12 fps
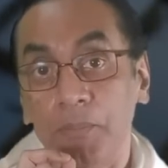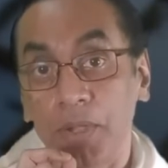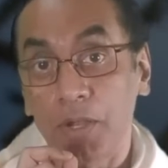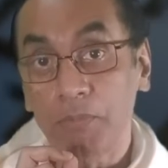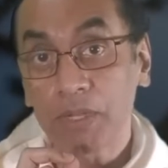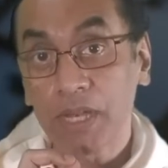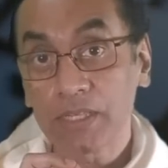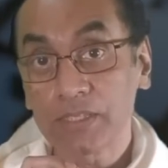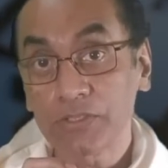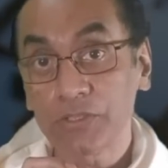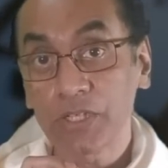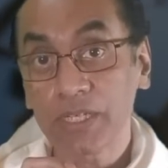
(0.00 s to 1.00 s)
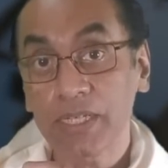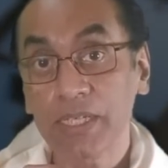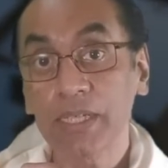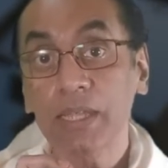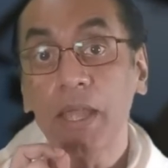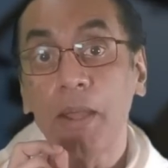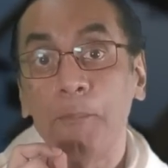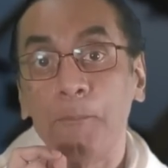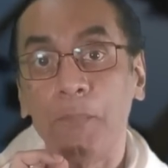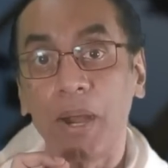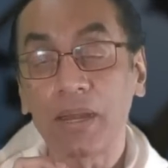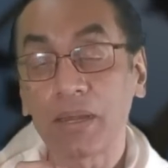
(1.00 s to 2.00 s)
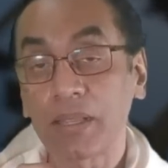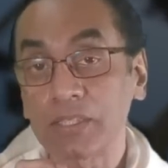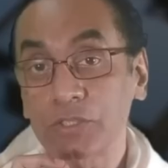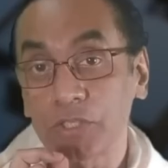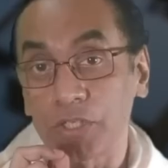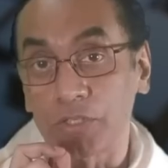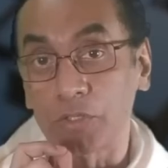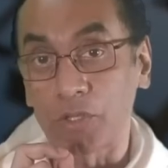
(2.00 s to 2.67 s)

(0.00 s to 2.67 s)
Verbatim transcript: বেগম খালেদা জিয়াকে বাংলাদেশের